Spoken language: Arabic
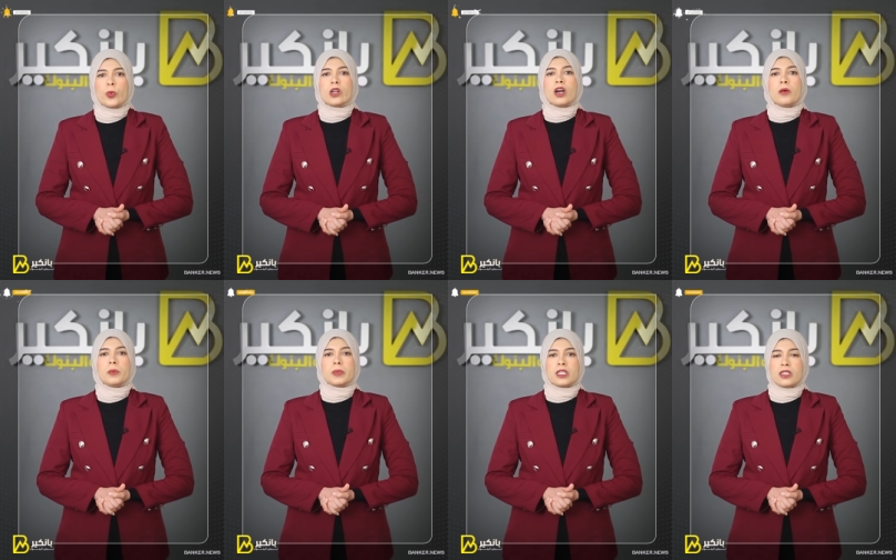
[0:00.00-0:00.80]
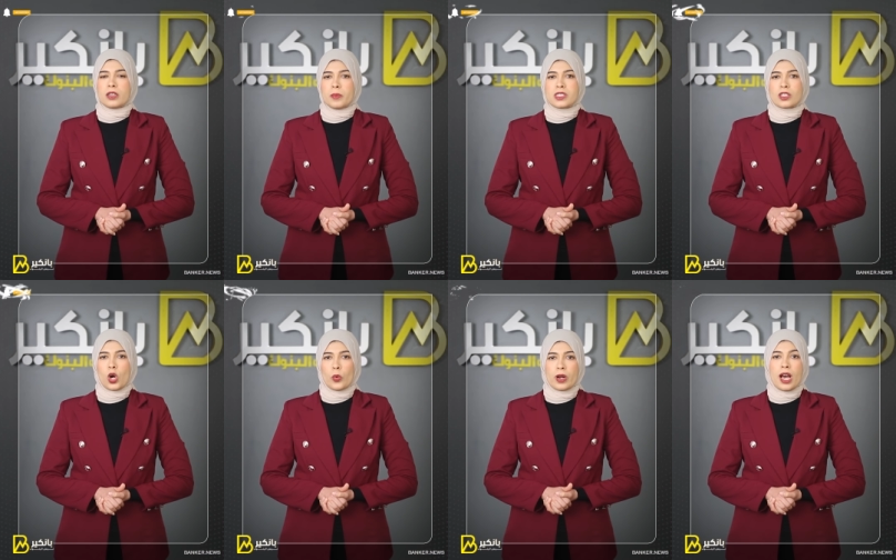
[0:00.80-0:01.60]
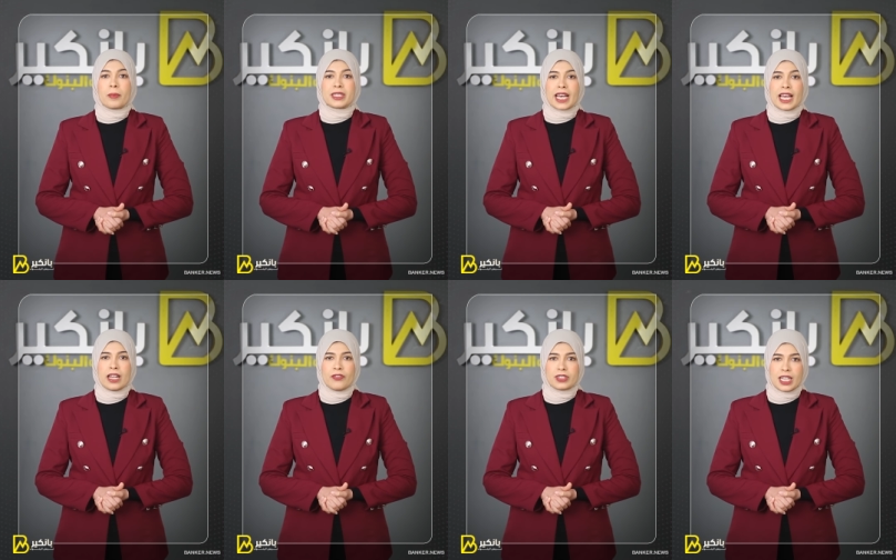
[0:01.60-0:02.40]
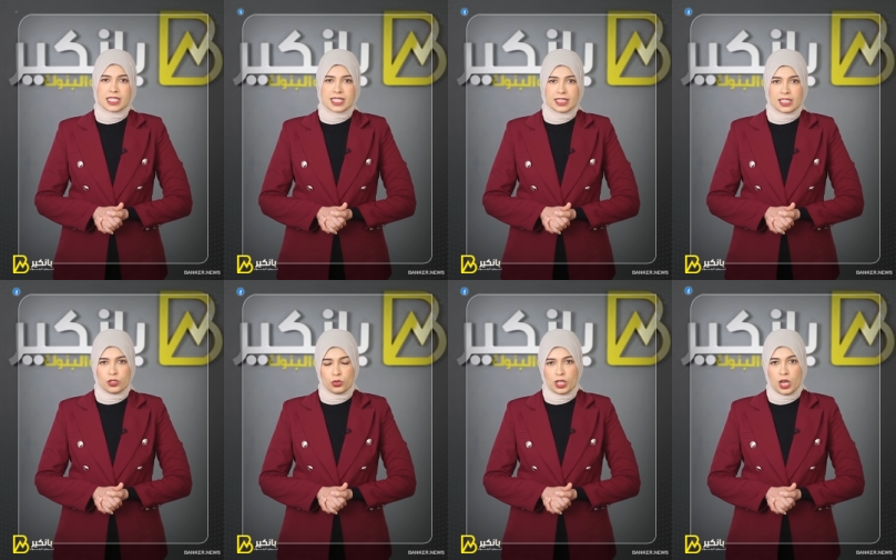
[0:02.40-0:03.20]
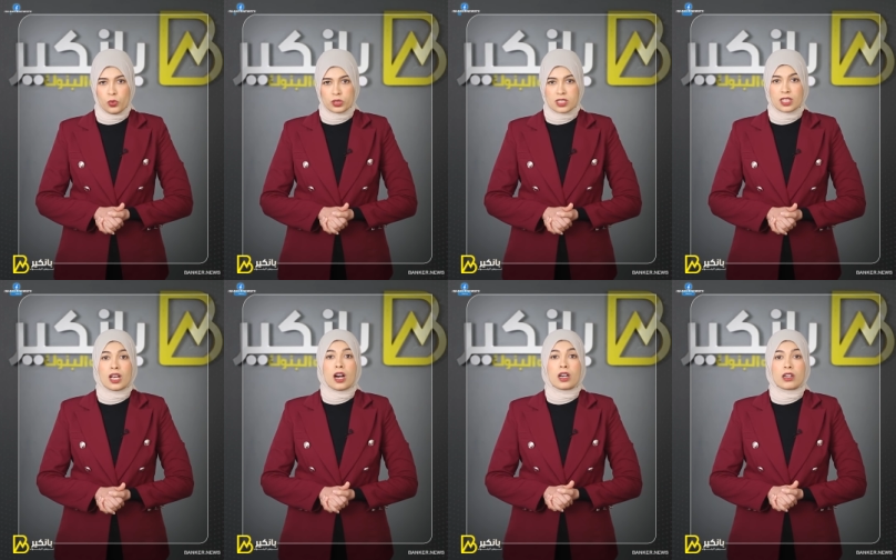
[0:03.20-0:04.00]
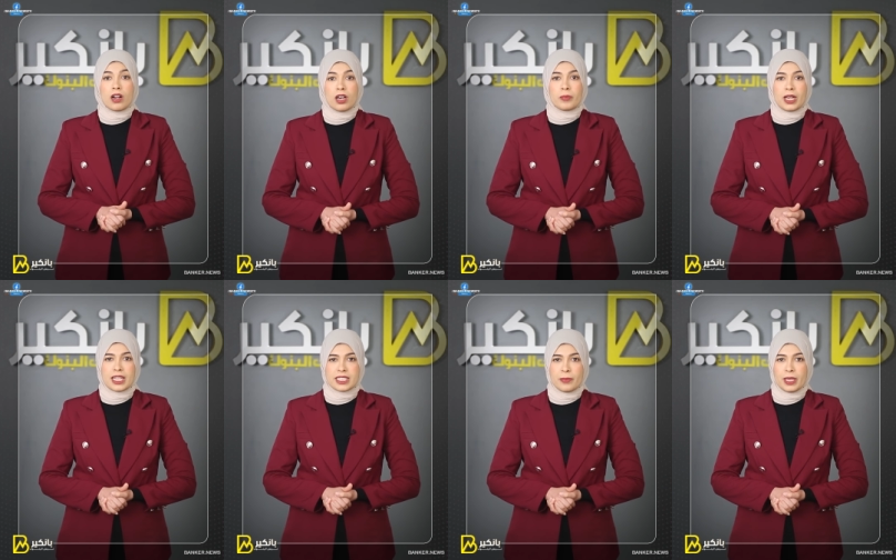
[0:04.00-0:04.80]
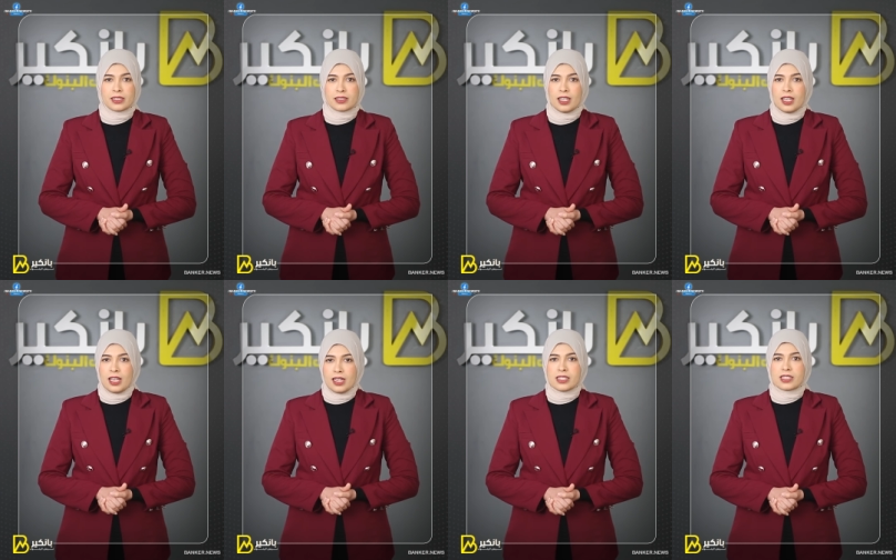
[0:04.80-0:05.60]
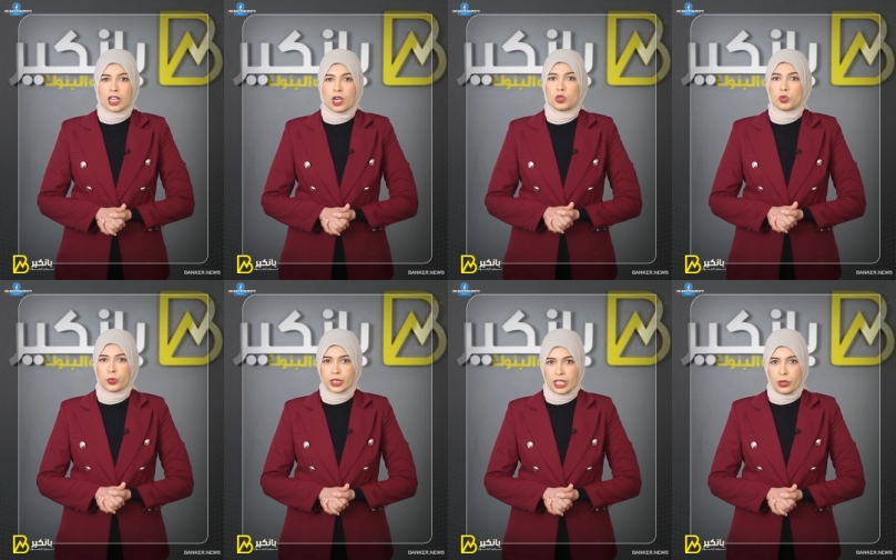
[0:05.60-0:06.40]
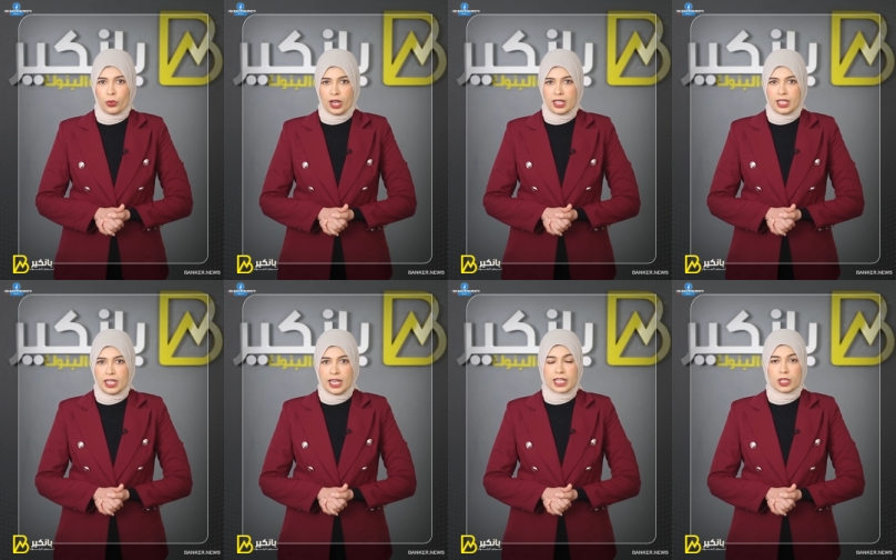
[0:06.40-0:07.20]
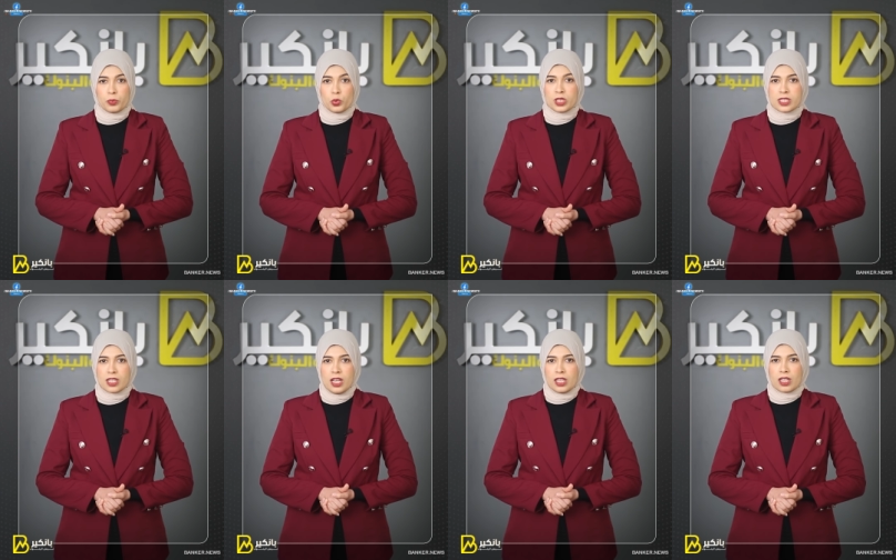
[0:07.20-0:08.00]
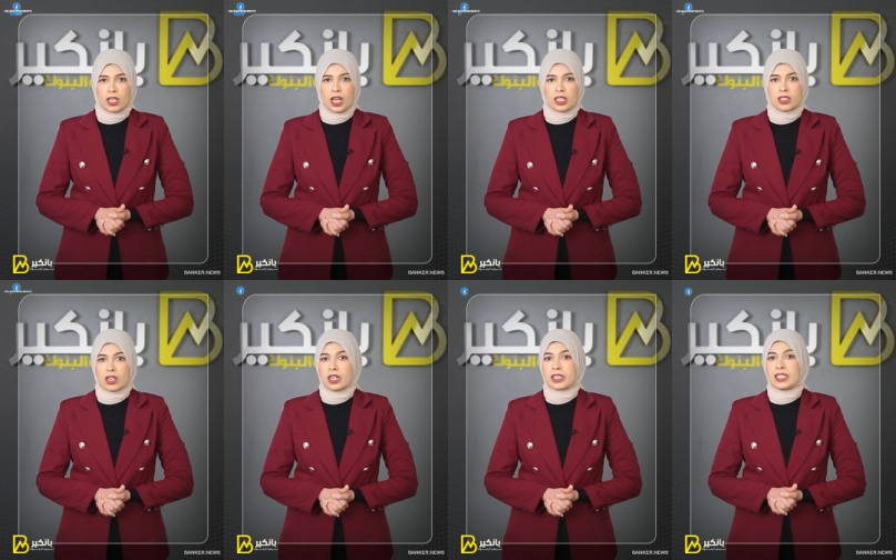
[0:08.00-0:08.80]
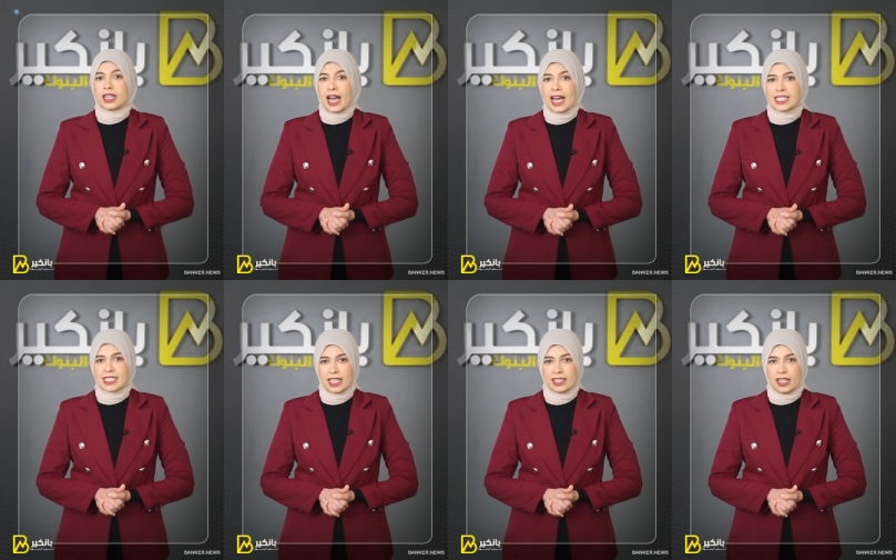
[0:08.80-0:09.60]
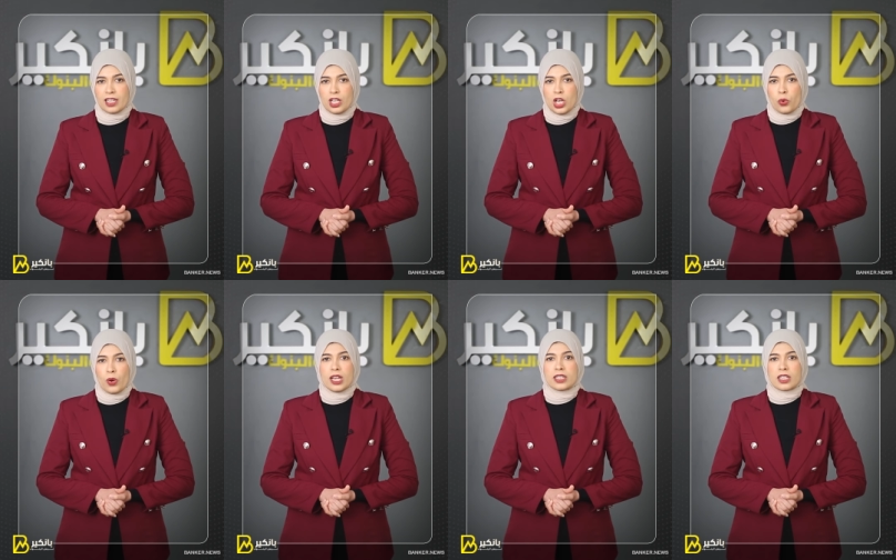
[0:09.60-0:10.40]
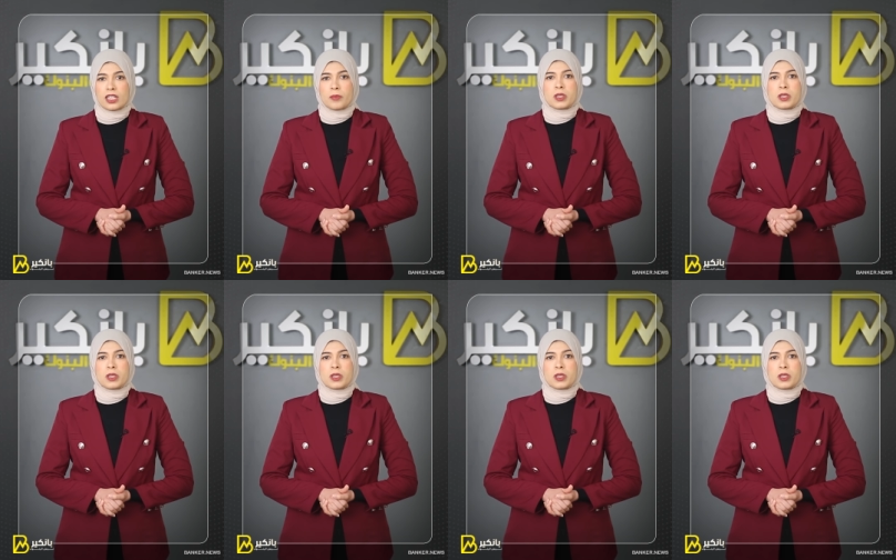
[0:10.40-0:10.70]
وبالرغم من ان مصر عمرها ما تخلفت عن سداد ديونها واقتصادها رغم الازمات لسه قوي ومتنوع لكن موديز طلعت تقارير عكس كده وقالت ان